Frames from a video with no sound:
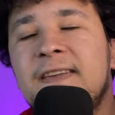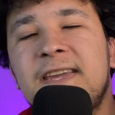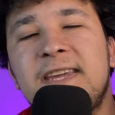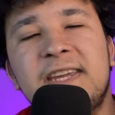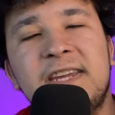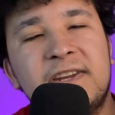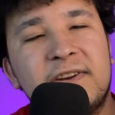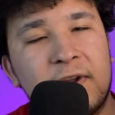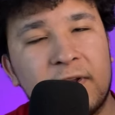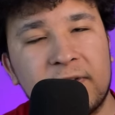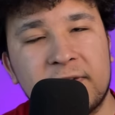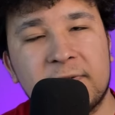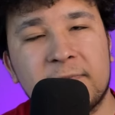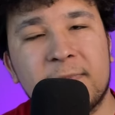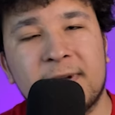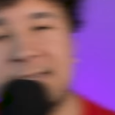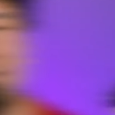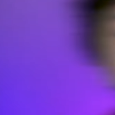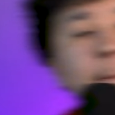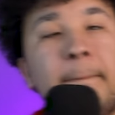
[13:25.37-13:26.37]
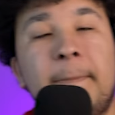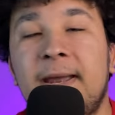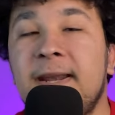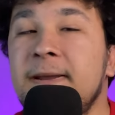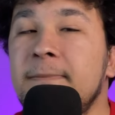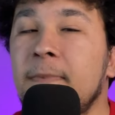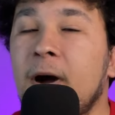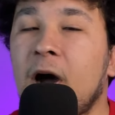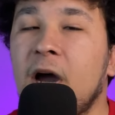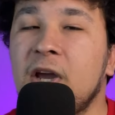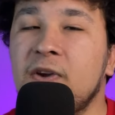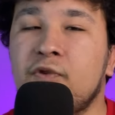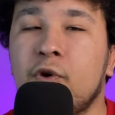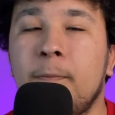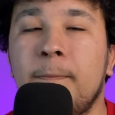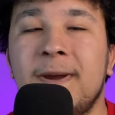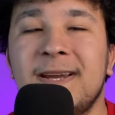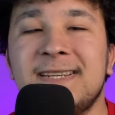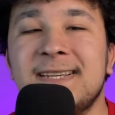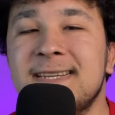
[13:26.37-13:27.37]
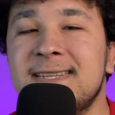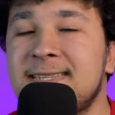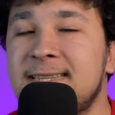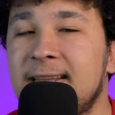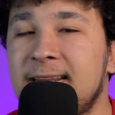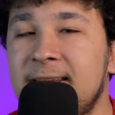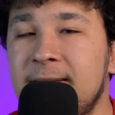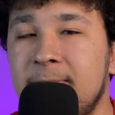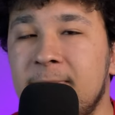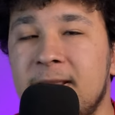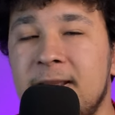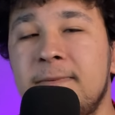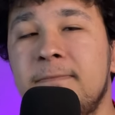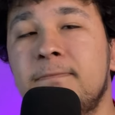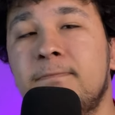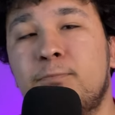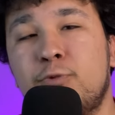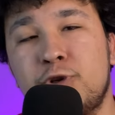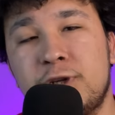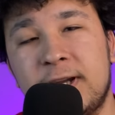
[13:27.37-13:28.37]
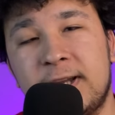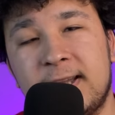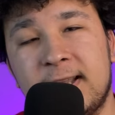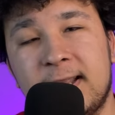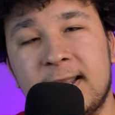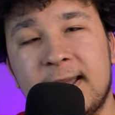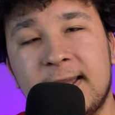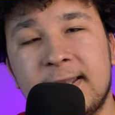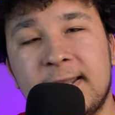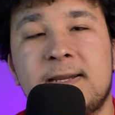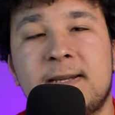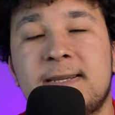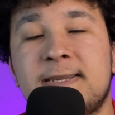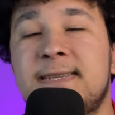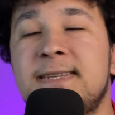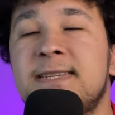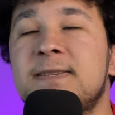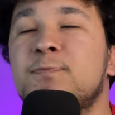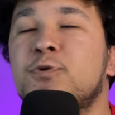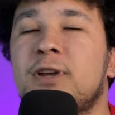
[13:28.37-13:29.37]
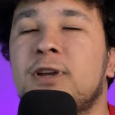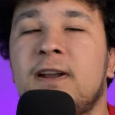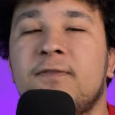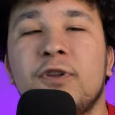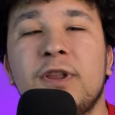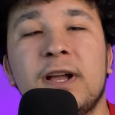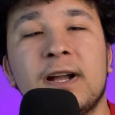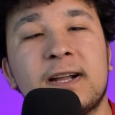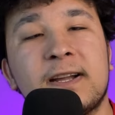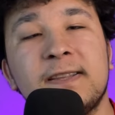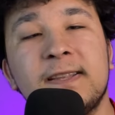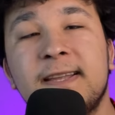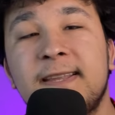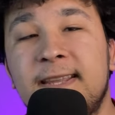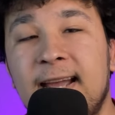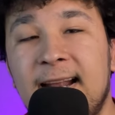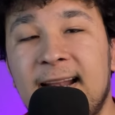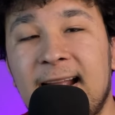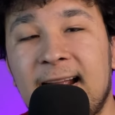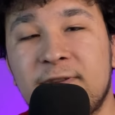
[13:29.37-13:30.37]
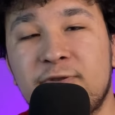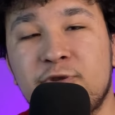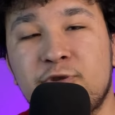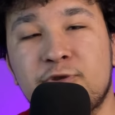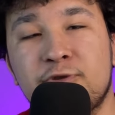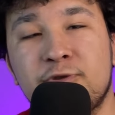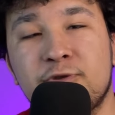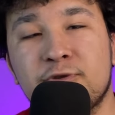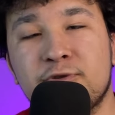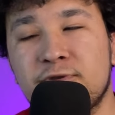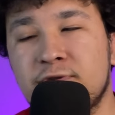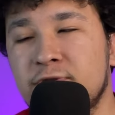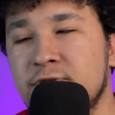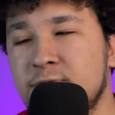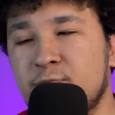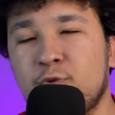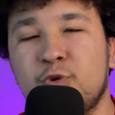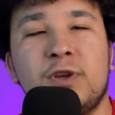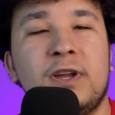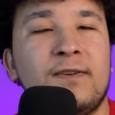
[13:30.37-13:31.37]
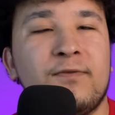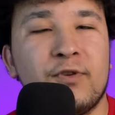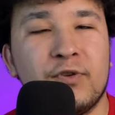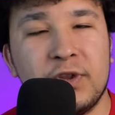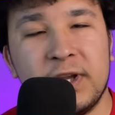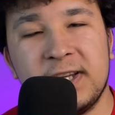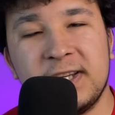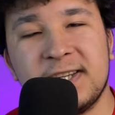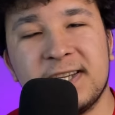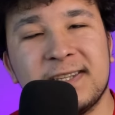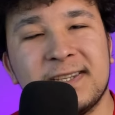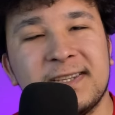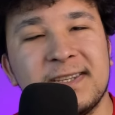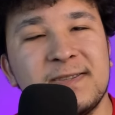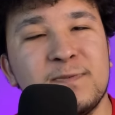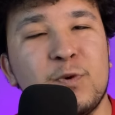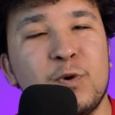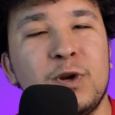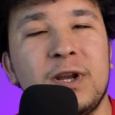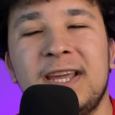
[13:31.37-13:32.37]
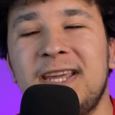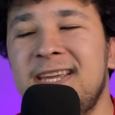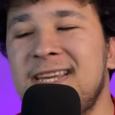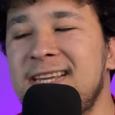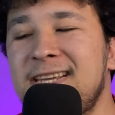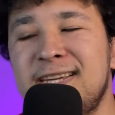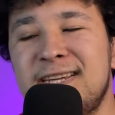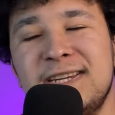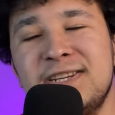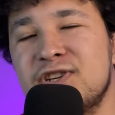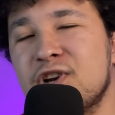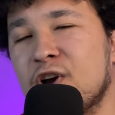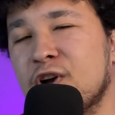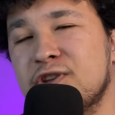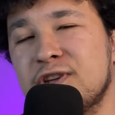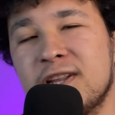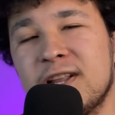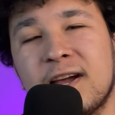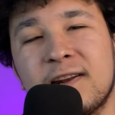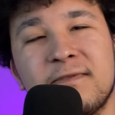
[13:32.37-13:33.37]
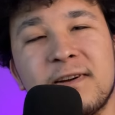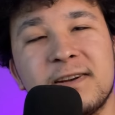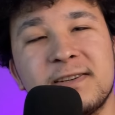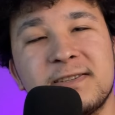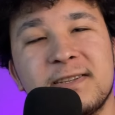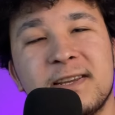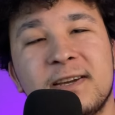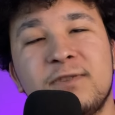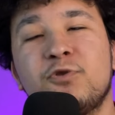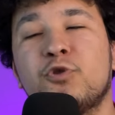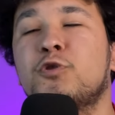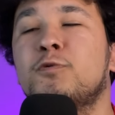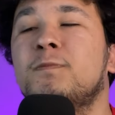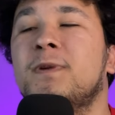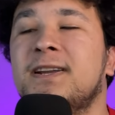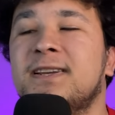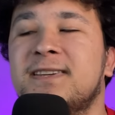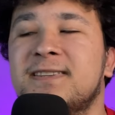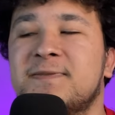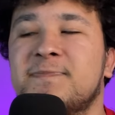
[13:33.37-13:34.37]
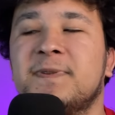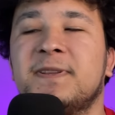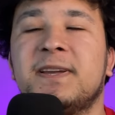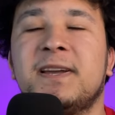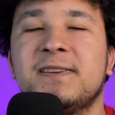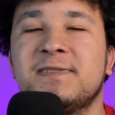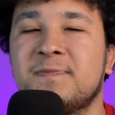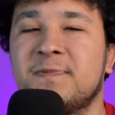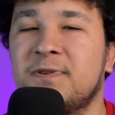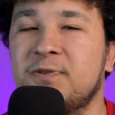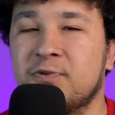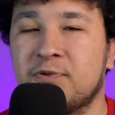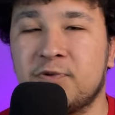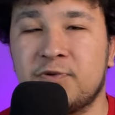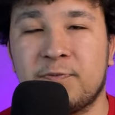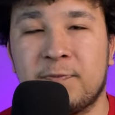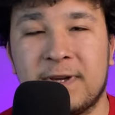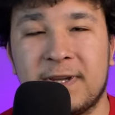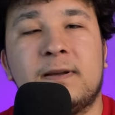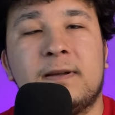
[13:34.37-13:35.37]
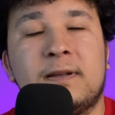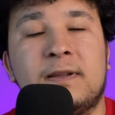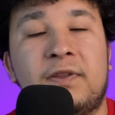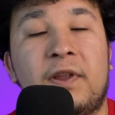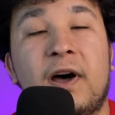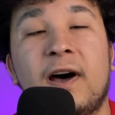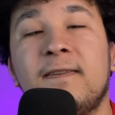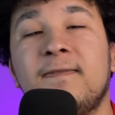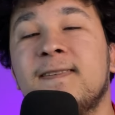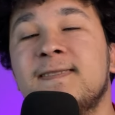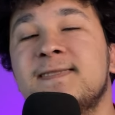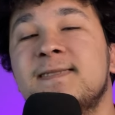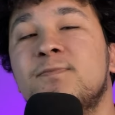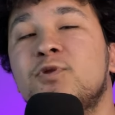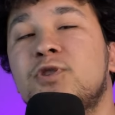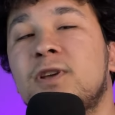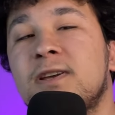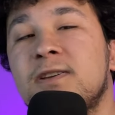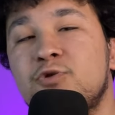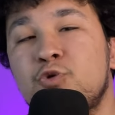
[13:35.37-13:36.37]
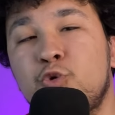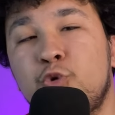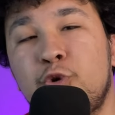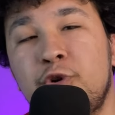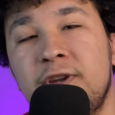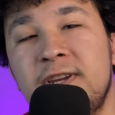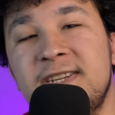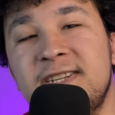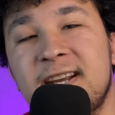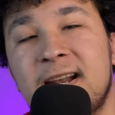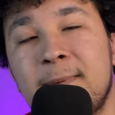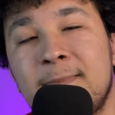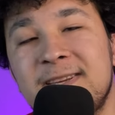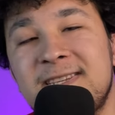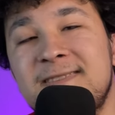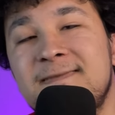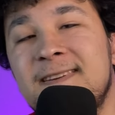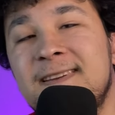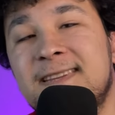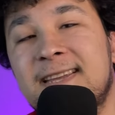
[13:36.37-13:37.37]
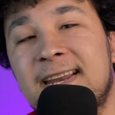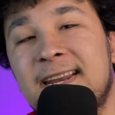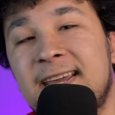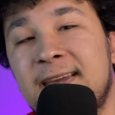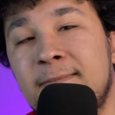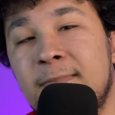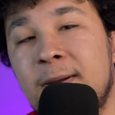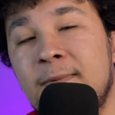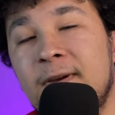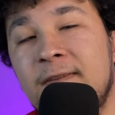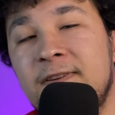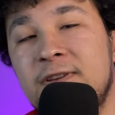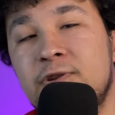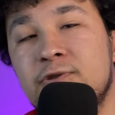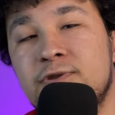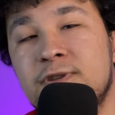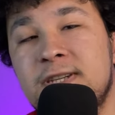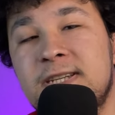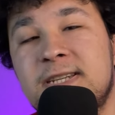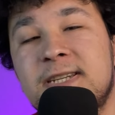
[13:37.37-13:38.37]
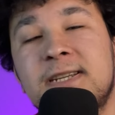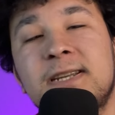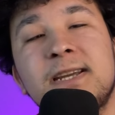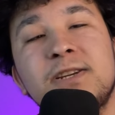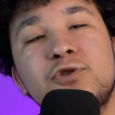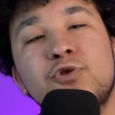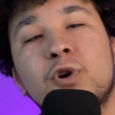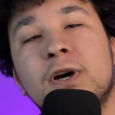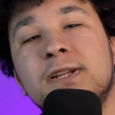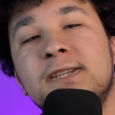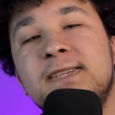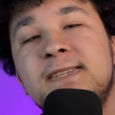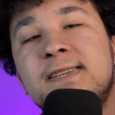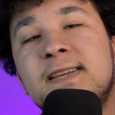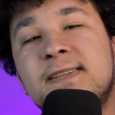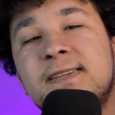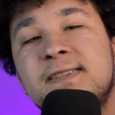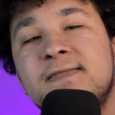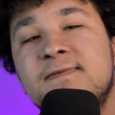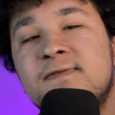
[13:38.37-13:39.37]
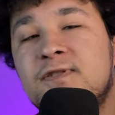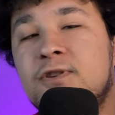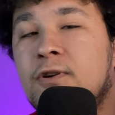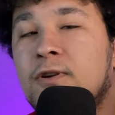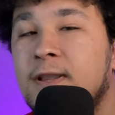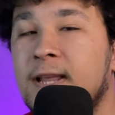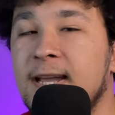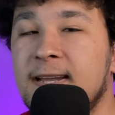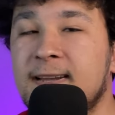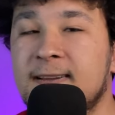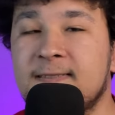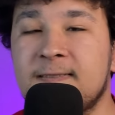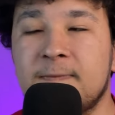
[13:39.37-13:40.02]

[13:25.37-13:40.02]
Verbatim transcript: inanılmaz. Benim iPhone 5S deneyimlerim bu şekildeydi. Siz bu telefon hakkında neler düşünüyorsunuz? Bu telefonla yaşadığınız böyle ilginç anılar varsa yorumlar kısmına yazmayı unutmayın. Daha fazla bu tarz ürün incelemesi ve deneyimleme videosu için de şu an izlediğiniz videoya like atıp